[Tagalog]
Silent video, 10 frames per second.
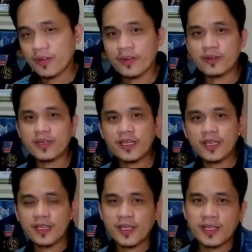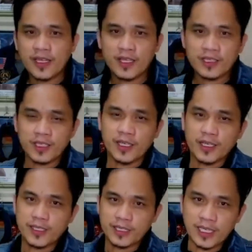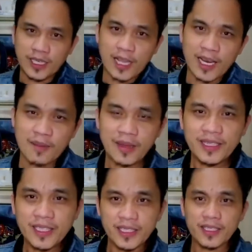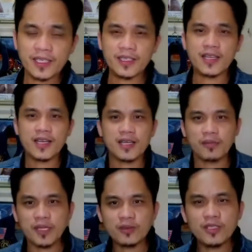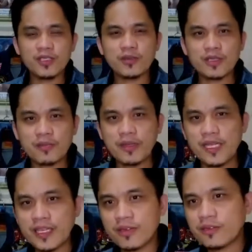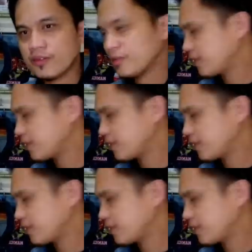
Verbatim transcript: Okay? At uh, dagdag kalaman din na meron din yung nabili akong